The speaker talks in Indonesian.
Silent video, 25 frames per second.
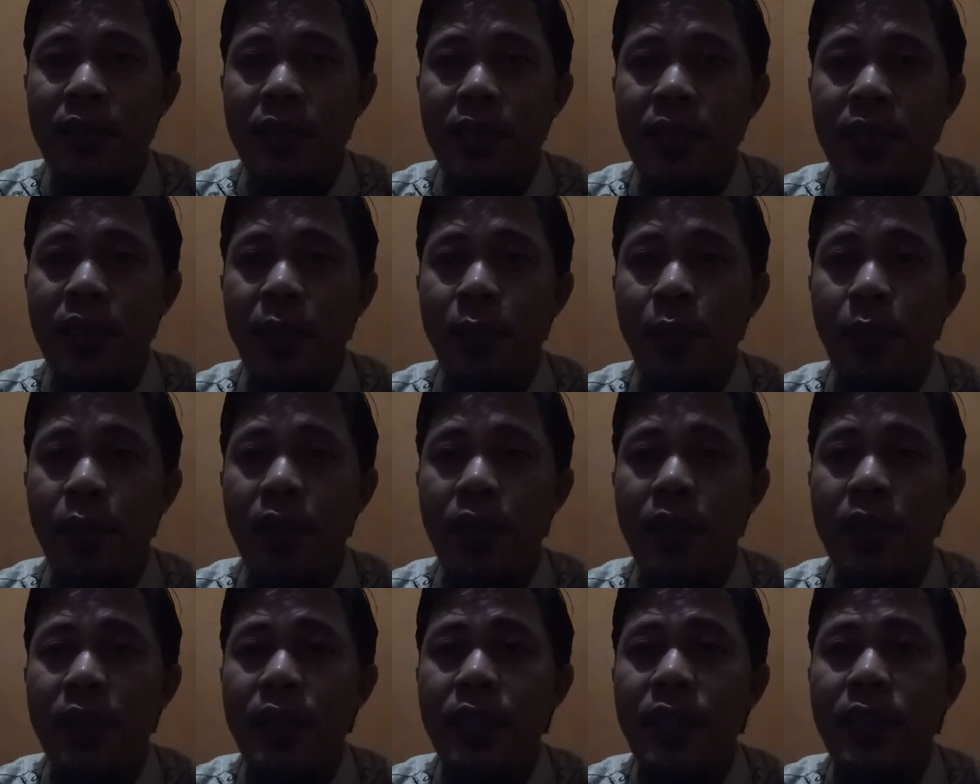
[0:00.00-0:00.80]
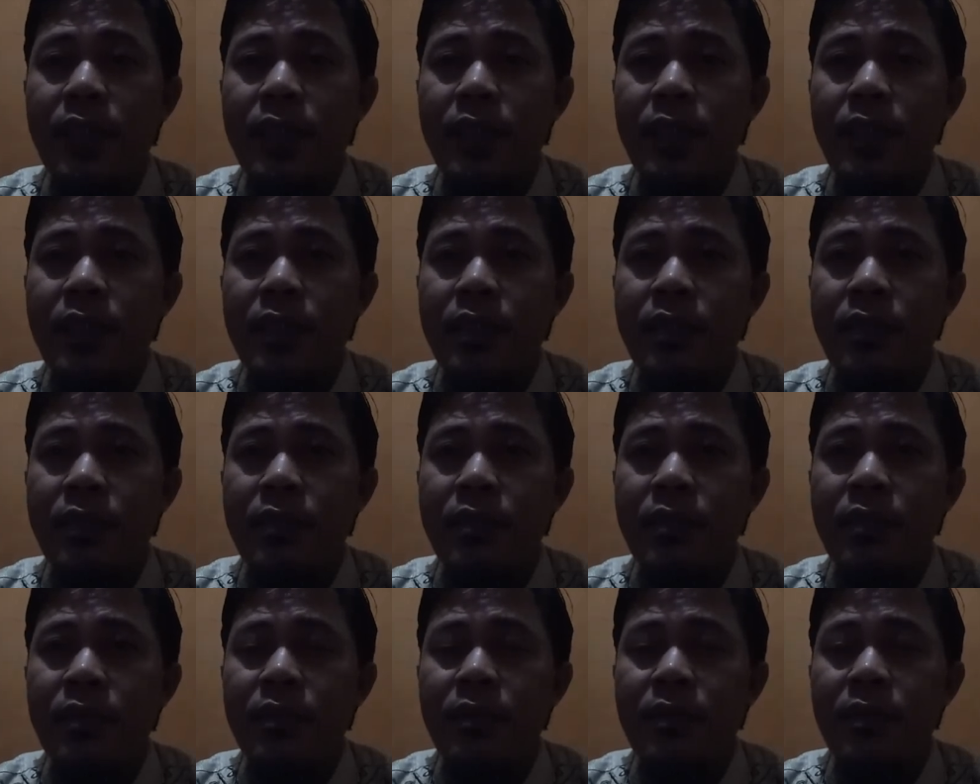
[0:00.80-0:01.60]
dia pergi
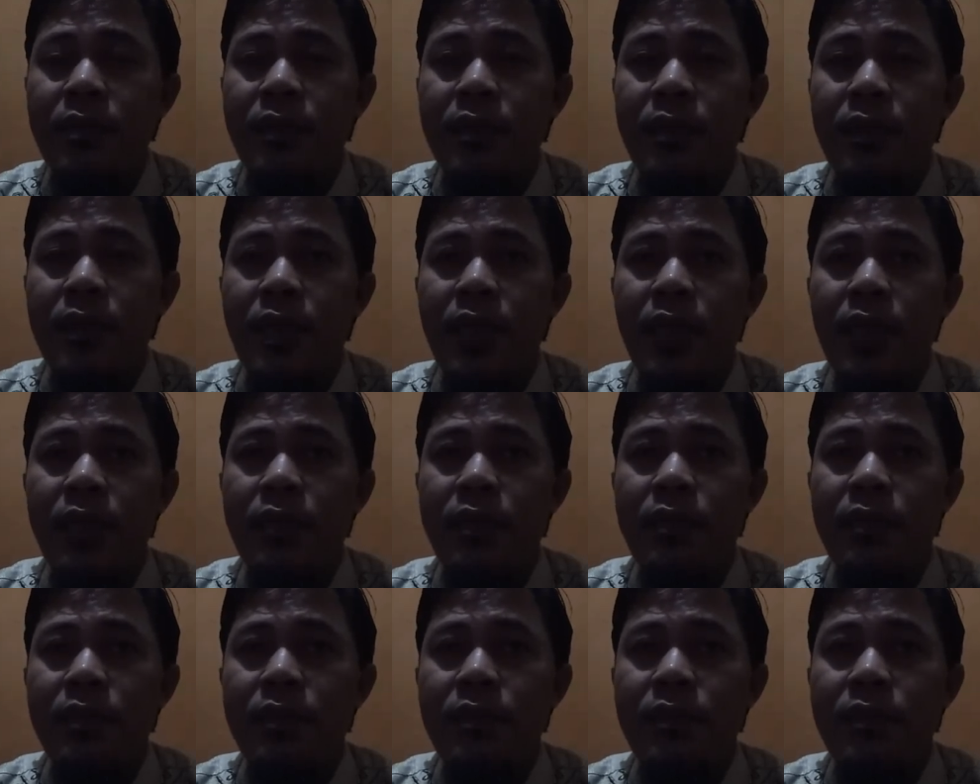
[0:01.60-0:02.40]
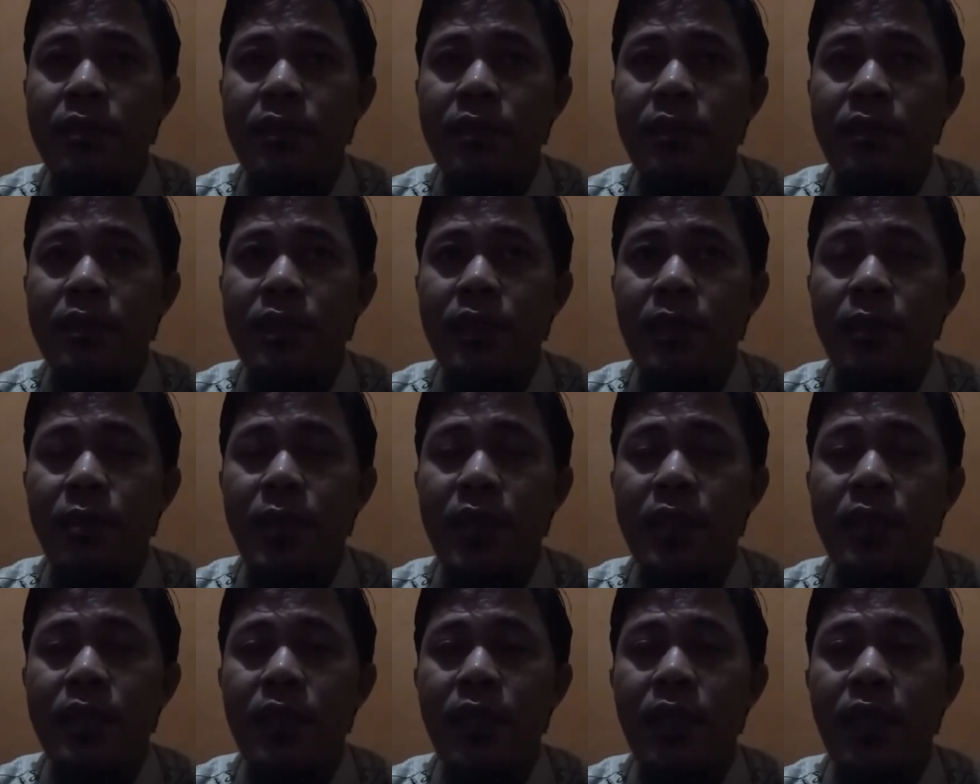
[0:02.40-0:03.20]
dan sampai
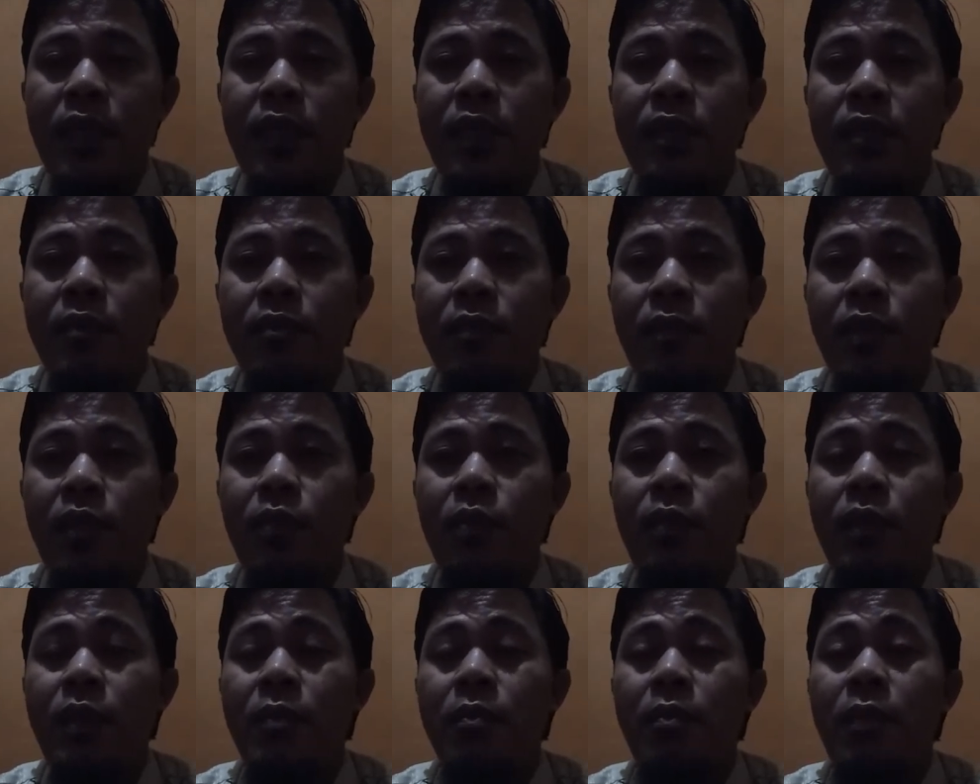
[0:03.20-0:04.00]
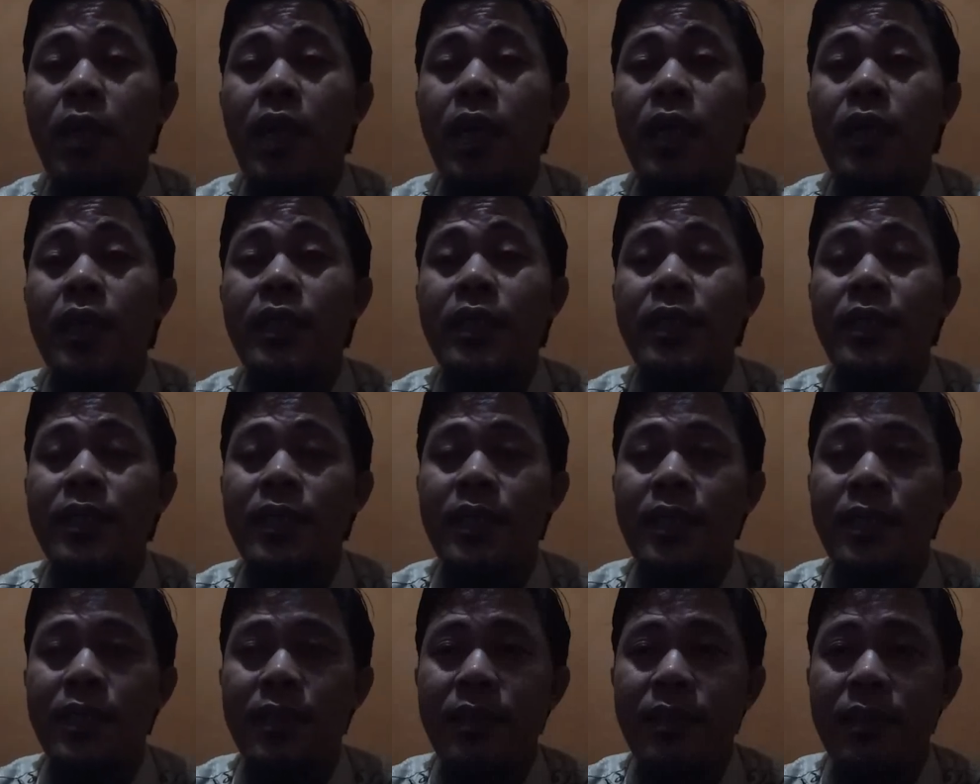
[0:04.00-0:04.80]
sekarang belum kembali
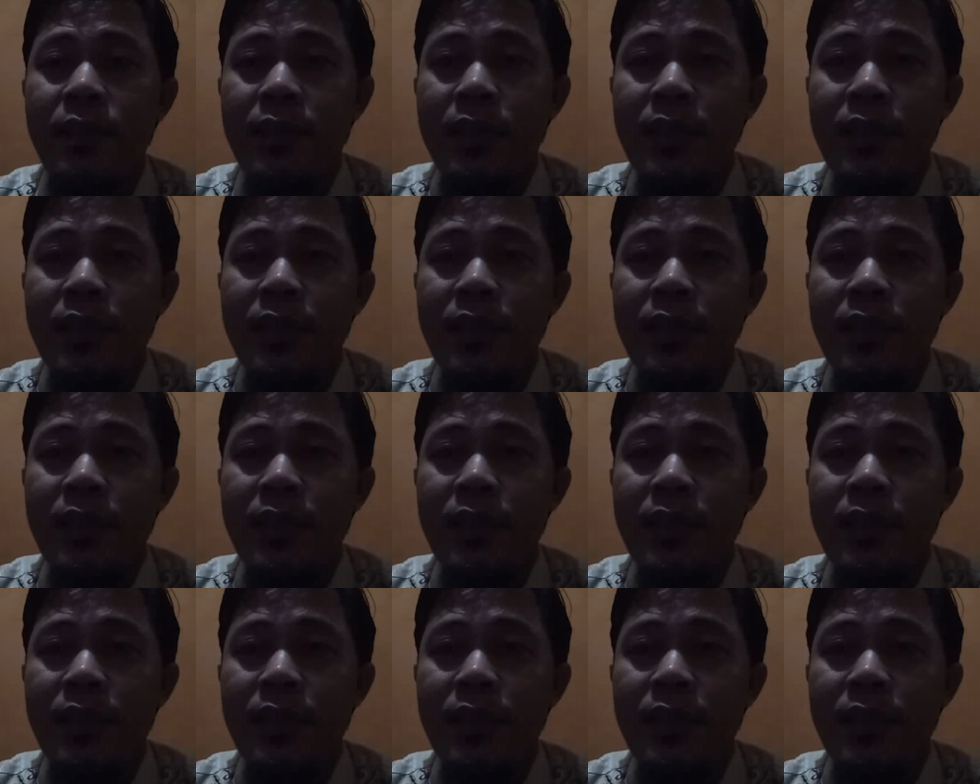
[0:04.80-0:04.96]
gitu